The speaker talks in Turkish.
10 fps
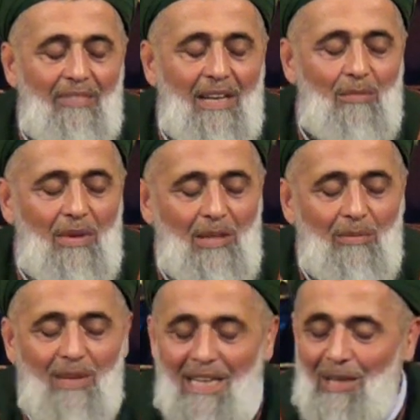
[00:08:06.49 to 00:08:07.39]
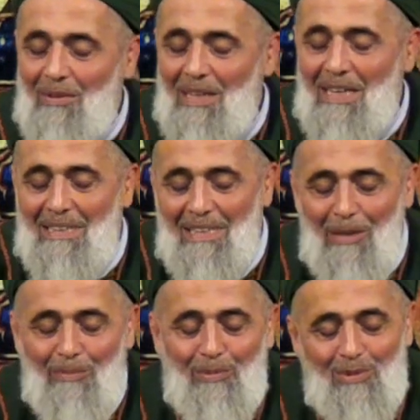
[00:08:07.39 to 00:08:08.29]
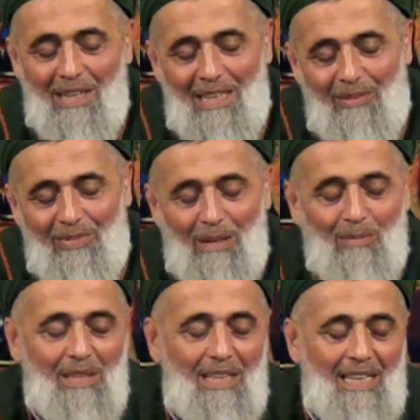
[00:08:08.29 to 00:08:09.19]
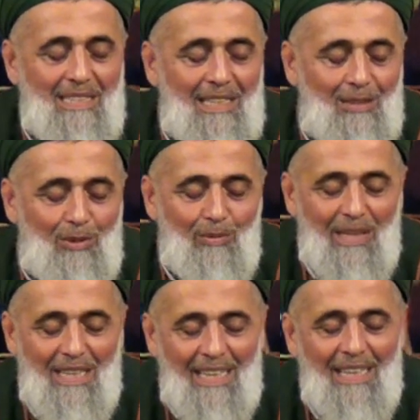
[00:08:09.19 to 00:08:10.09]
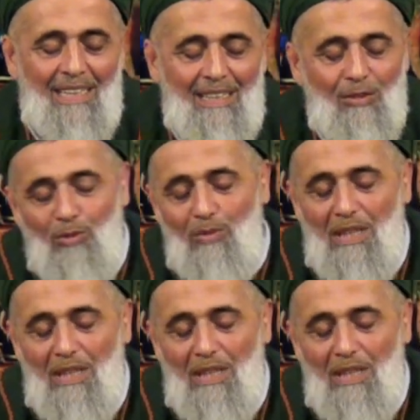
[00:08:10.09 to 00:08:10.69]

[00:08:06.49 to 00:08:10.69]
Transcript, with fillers: efendim hadi bana eyvallah deyip buradan efendim kırarsak dümeni,